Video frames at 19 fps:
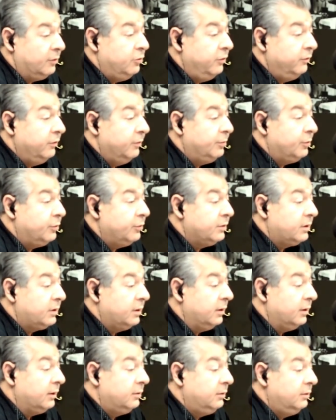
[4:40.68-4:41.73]
вопрос,
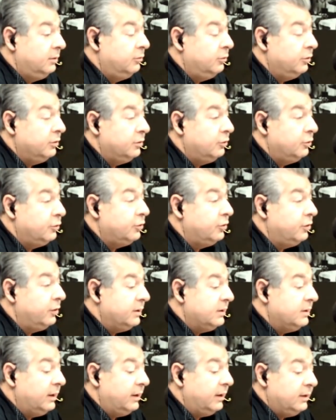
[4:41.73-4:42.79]
как, то есть то, что
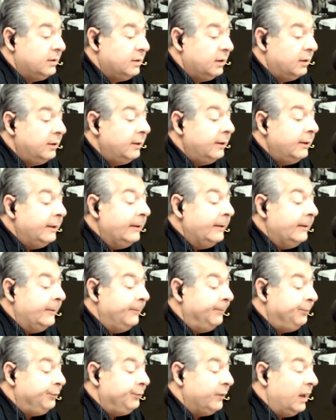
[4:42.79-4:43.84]
касается
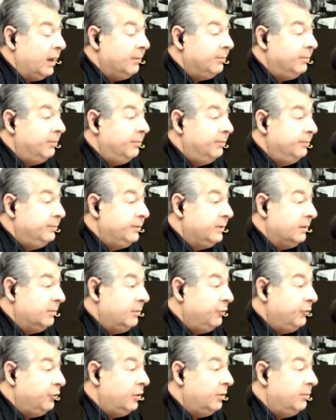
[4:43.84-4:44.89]

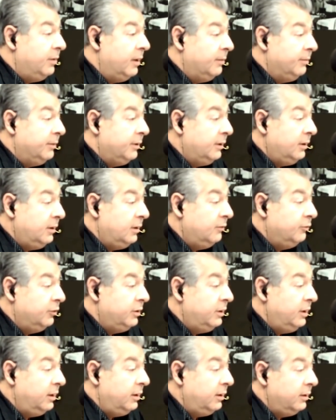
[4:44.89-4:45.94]
самого Обамы и его
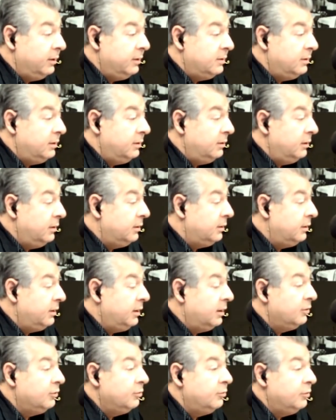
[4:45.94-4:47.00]
деятельности. это,
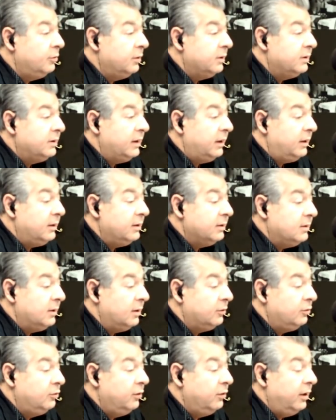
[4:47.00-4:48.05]
я думаю, останется
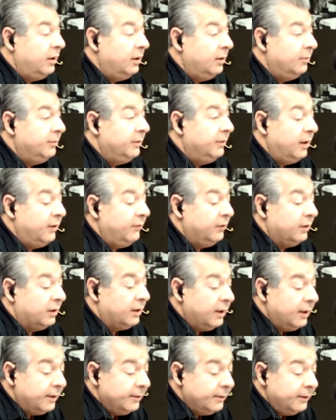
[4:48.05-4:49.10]
актуальным на
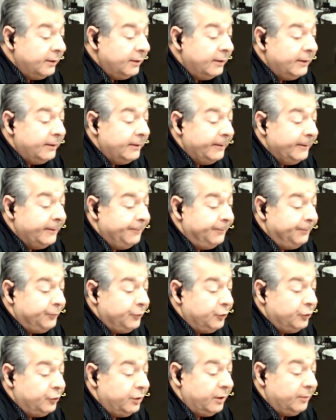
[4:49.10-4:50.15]
века.
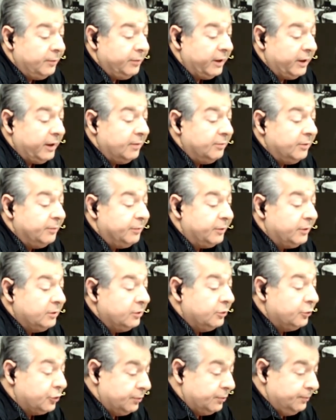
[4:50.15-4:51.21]
Ну, а пока мы
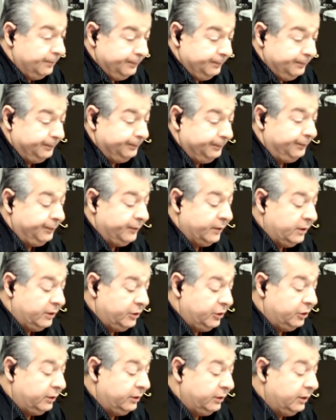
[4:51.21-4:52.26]
продолжим.
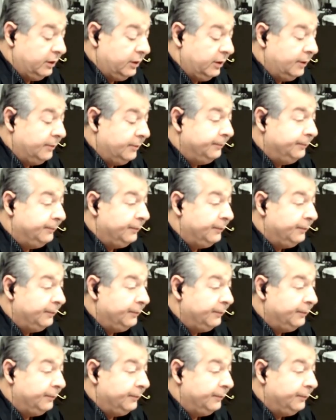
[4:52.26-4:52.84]
Значит, э,